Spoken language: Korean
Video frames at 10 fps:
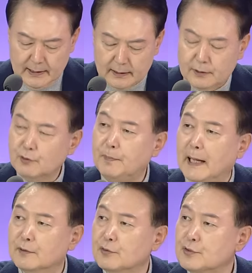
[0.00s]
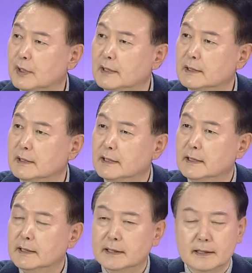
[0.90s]
그리고 반도체는
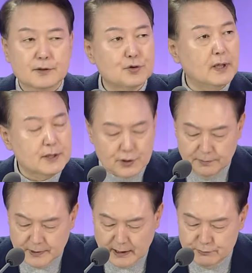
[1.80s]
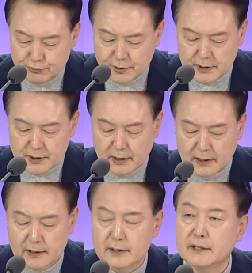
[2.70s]
최첨단 무기
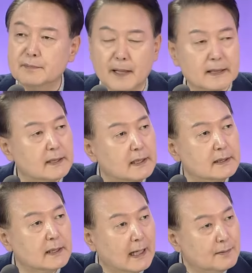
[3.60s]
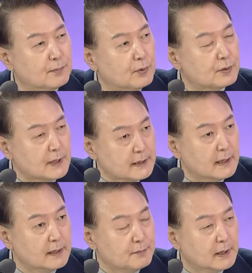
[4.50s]
체계의 기반이 되는 안보
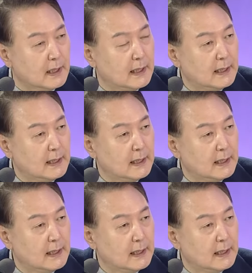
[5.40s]
자산입니다.